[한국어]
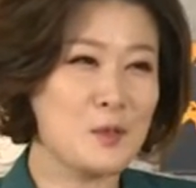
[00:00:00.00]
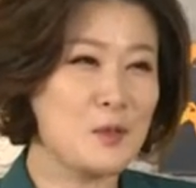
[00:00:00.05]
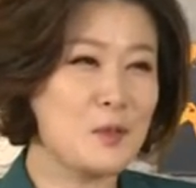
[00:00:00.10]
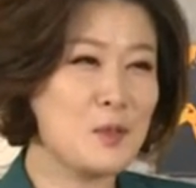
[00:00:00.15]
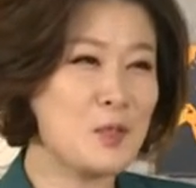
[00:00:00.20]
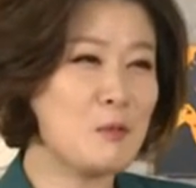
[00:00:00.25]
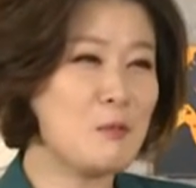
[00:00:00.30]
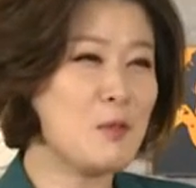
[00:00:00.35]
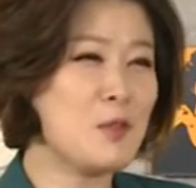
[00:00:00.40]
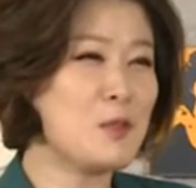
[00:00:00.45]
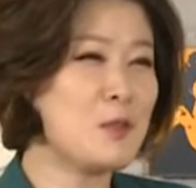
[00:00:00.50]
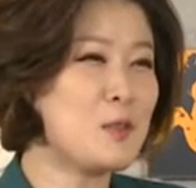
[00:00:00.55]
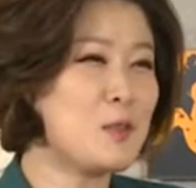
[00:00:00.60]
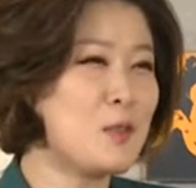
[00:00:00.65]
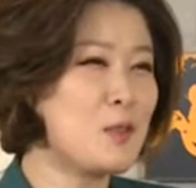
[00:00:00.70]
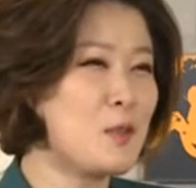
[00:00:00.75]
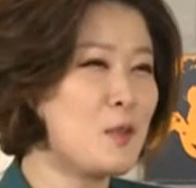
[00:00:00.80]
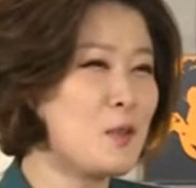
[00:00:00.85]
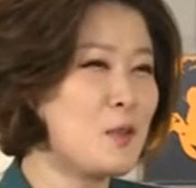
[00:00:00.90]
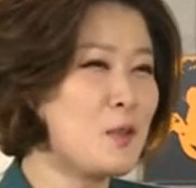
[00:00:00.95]
그러면
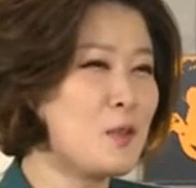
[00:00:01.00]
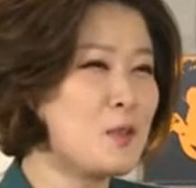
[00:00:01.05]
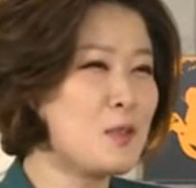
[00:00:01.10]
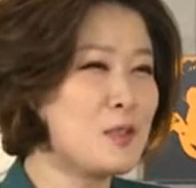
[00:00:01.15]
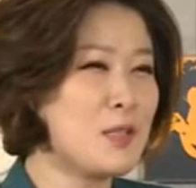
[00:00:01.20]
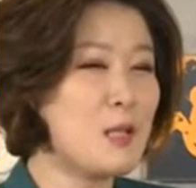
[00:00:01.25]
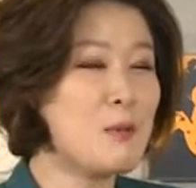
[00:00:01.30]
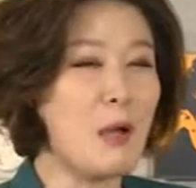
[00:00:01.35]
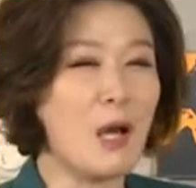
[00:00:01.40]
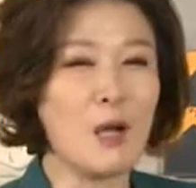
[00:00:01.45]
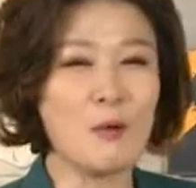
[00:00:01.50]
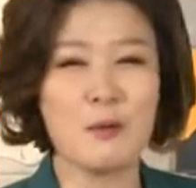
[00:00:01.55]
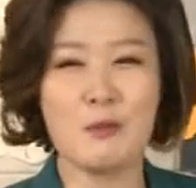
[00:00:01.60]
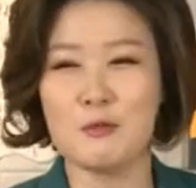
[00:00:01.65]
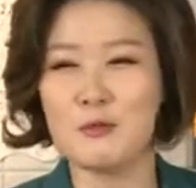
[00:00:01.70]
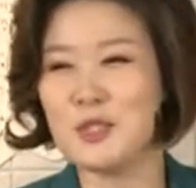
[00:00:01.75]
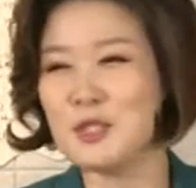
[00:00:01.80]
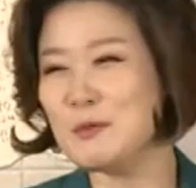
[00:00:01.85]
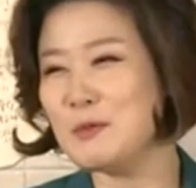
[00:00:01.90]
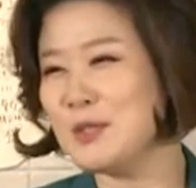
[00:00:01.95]
내 마음에
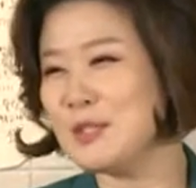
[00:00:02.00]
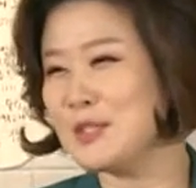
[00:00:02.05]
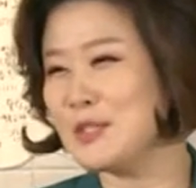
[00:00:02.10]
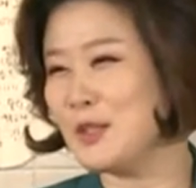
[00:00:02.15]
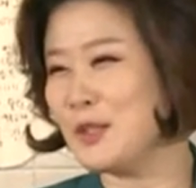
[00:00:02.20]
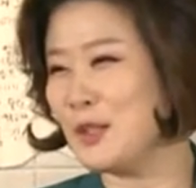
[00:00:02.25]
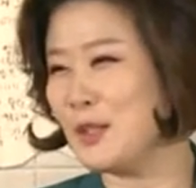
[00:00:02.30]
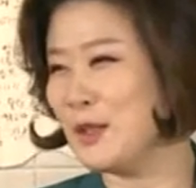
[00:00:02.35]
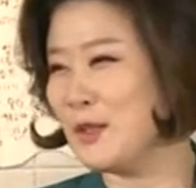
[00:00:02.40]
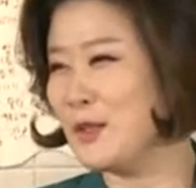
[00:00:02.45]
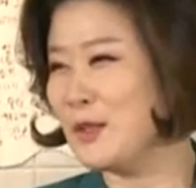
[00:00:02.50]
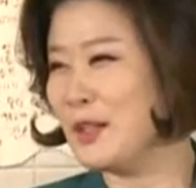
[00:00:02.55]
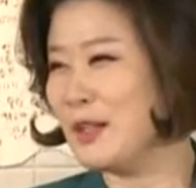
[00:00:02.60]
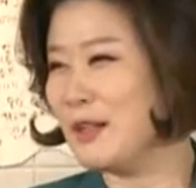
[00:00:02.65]
울림이 있어요.